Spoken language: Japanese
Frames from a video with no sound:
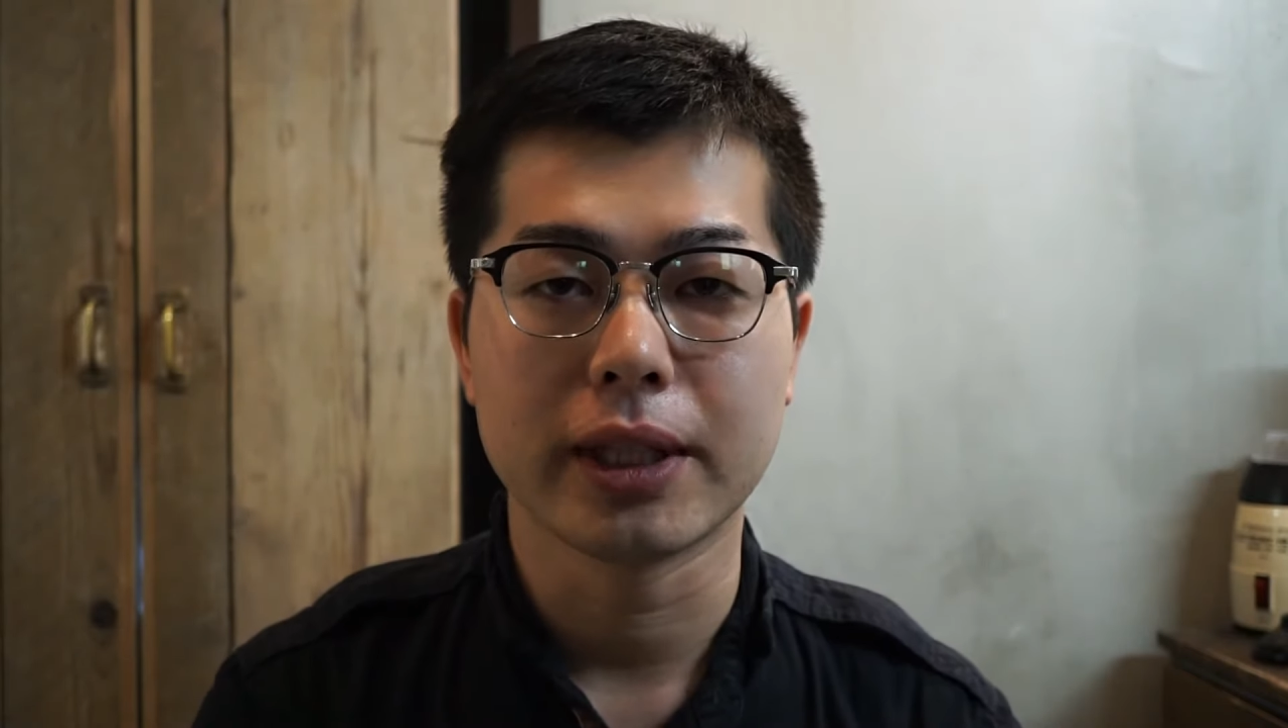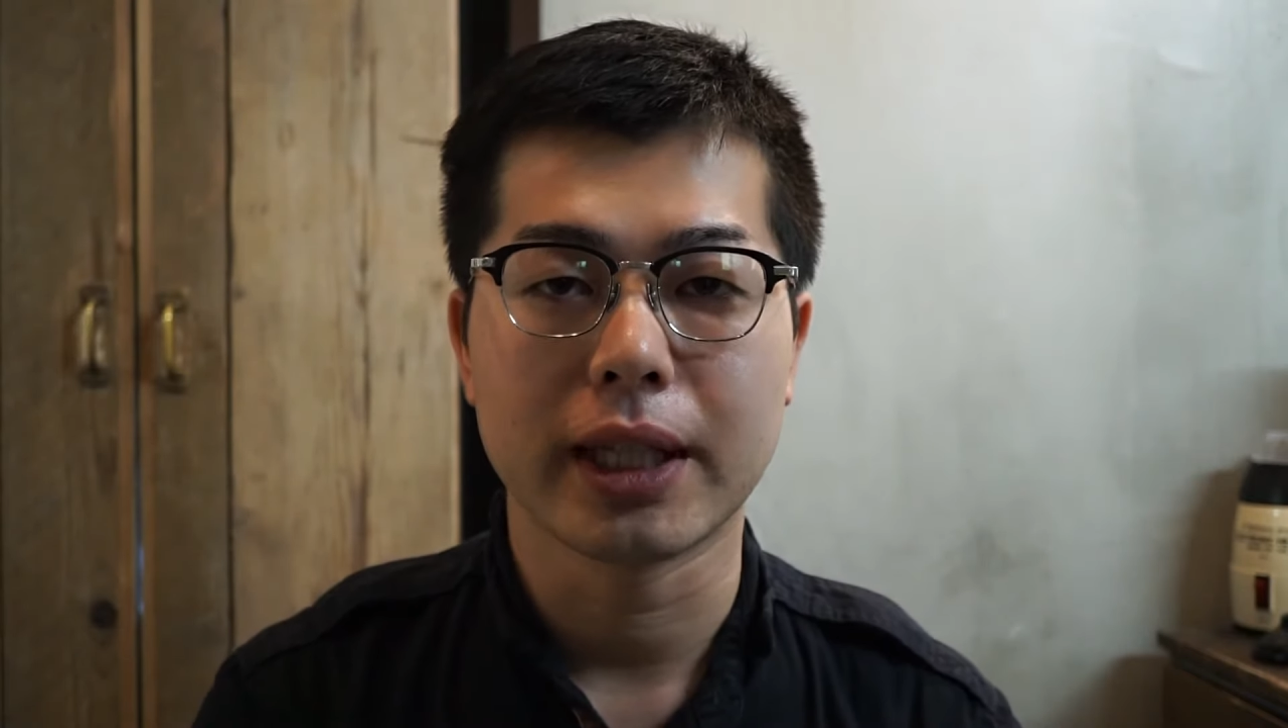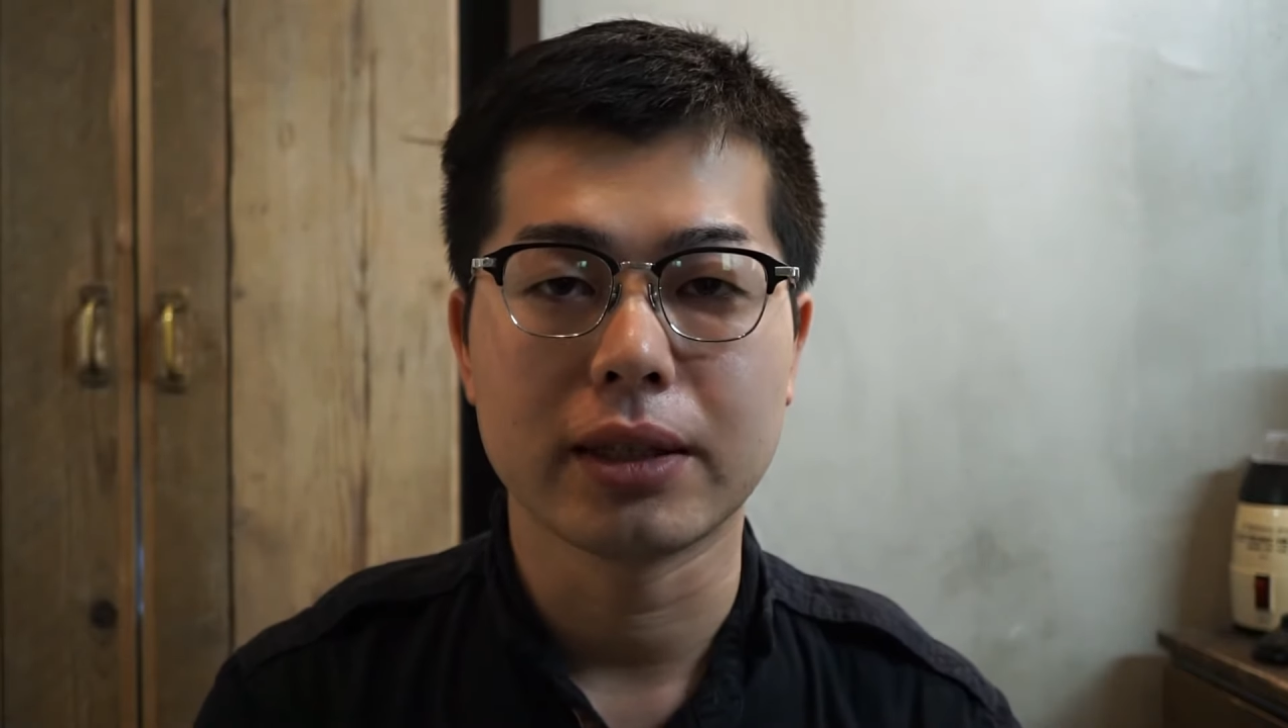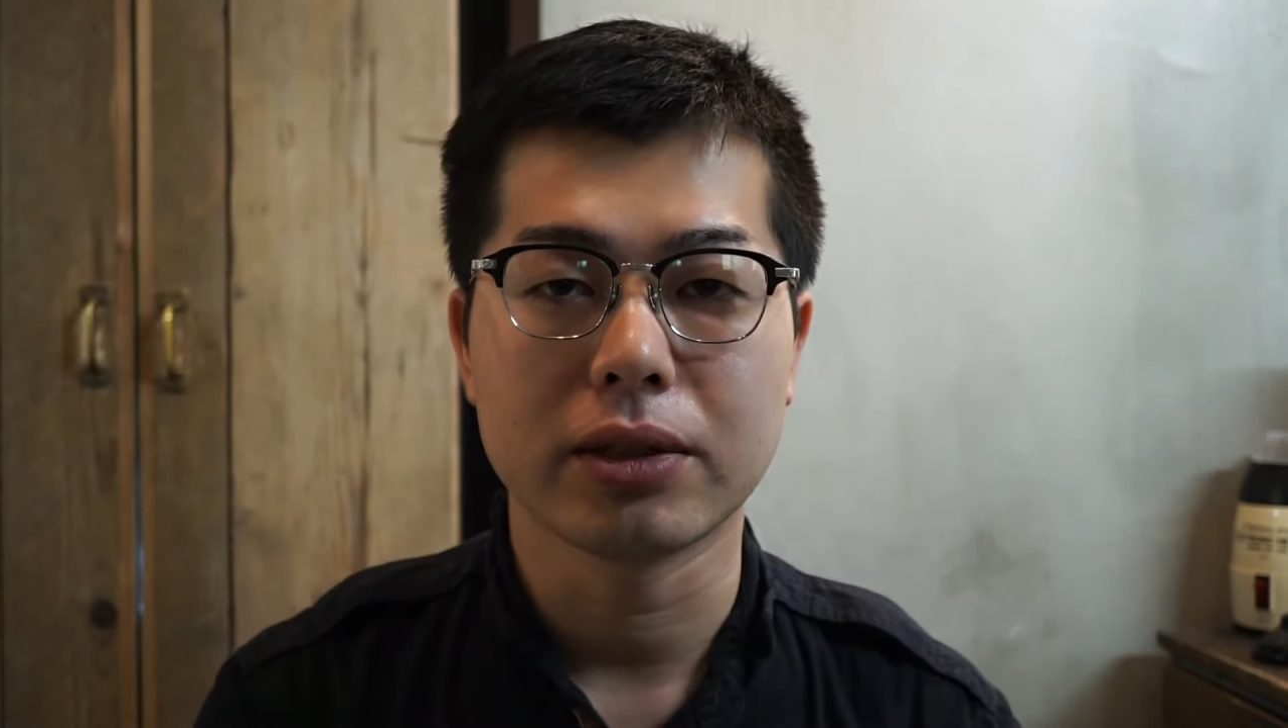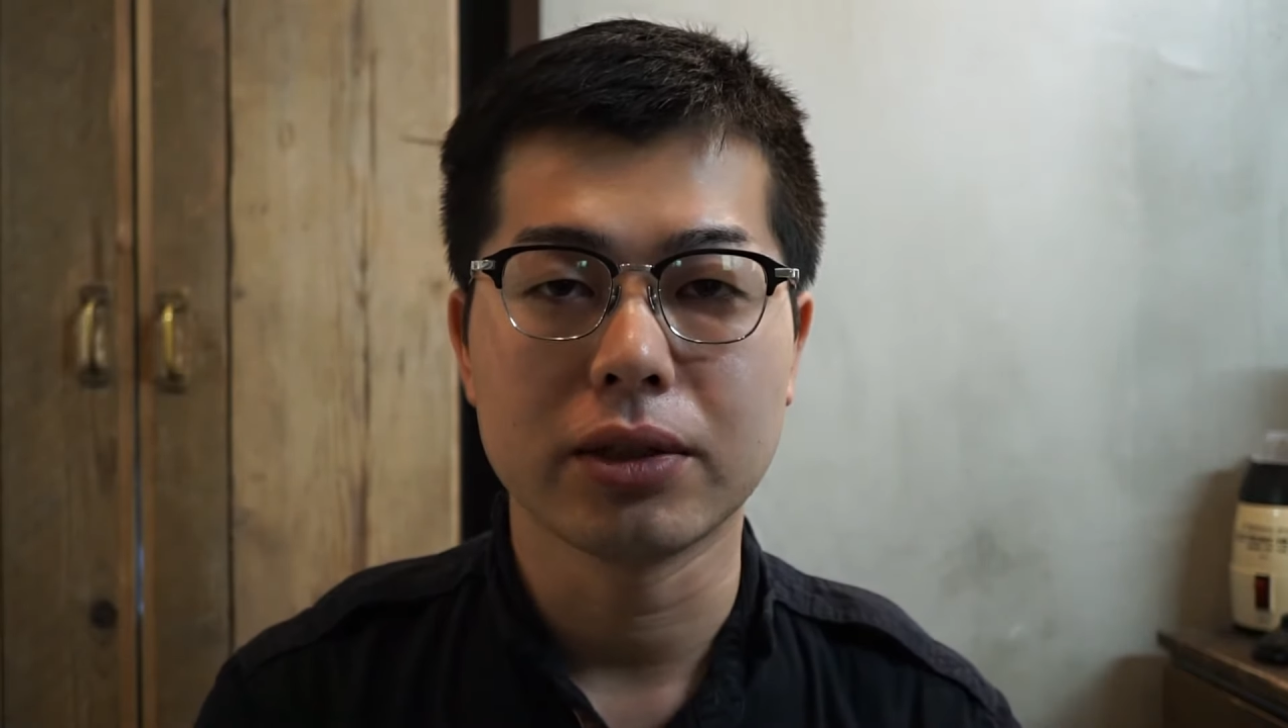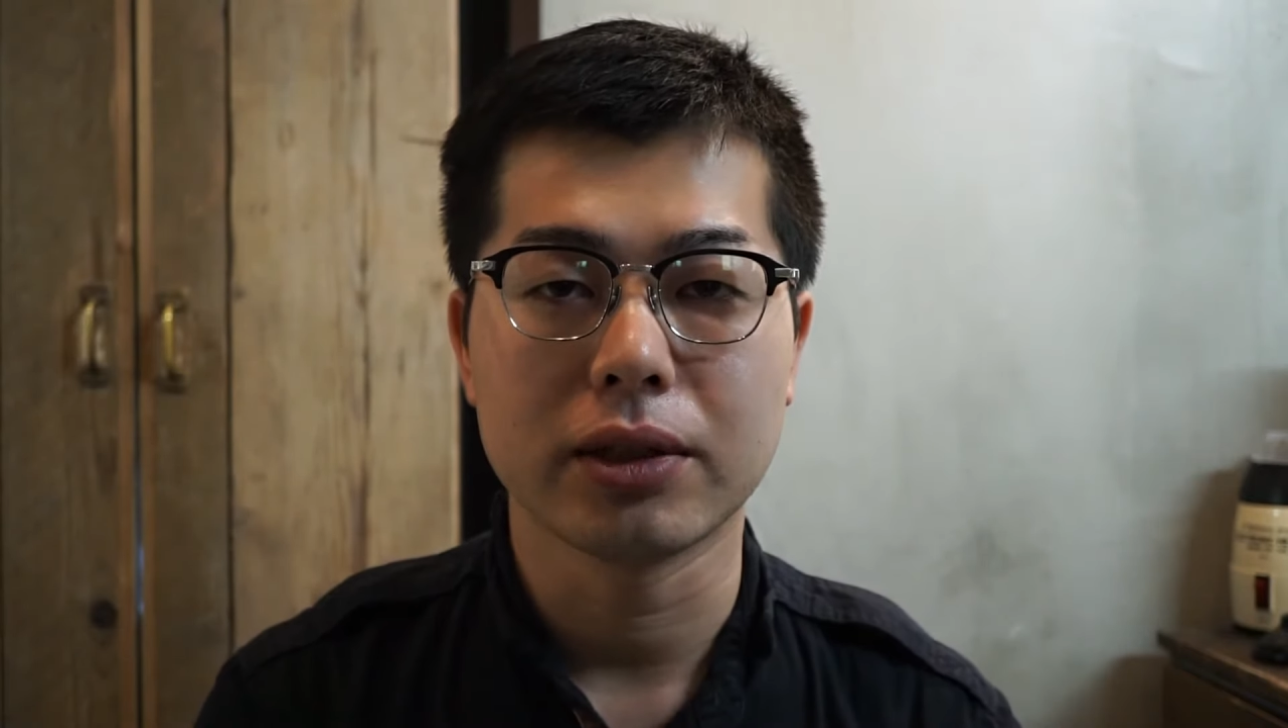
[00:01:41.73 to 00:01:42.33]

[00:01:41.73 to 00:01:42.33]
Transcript: 対する